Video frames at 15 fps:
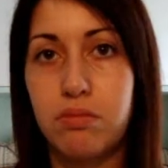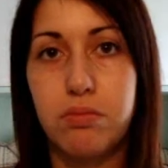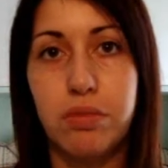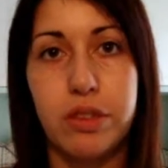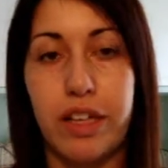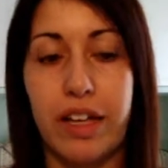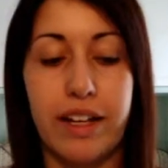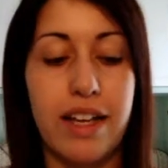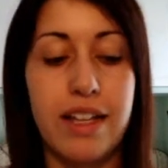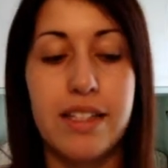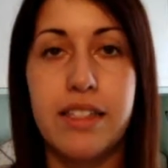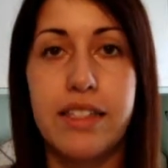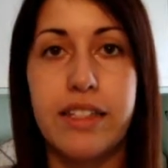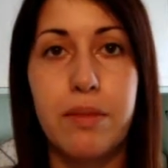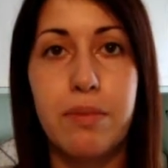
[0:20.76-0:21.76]
poter
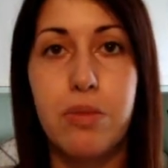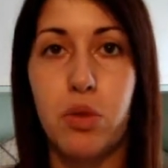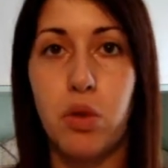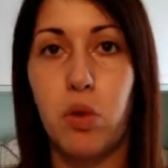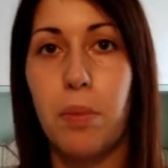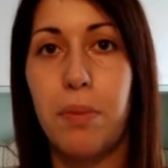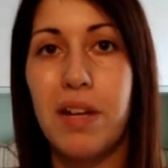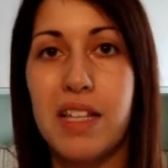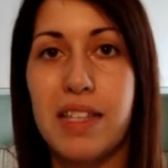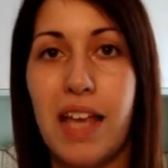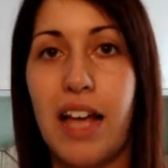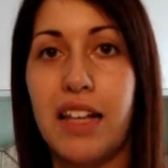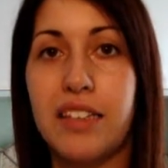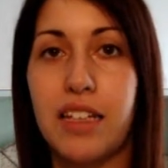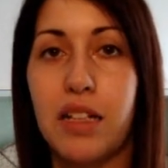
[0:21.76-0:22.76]
essere più
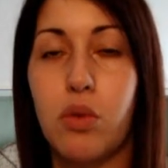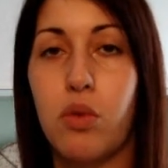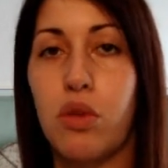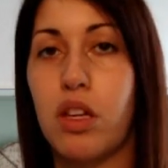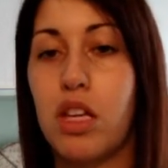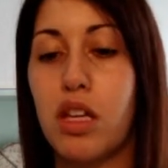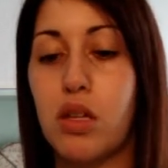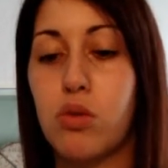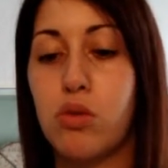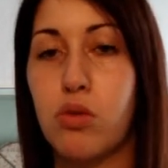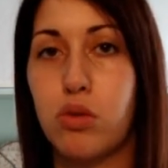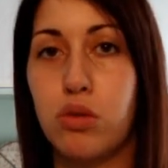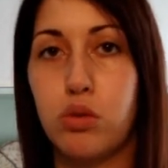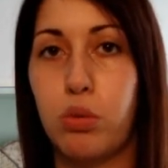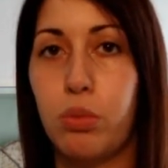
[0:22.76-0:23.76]
presente qui su
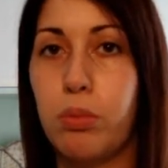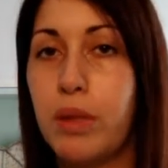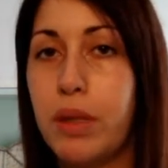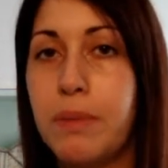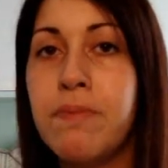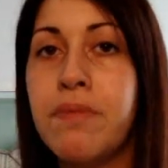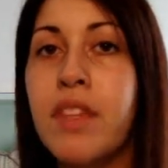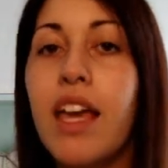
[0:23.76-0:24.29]
YouTube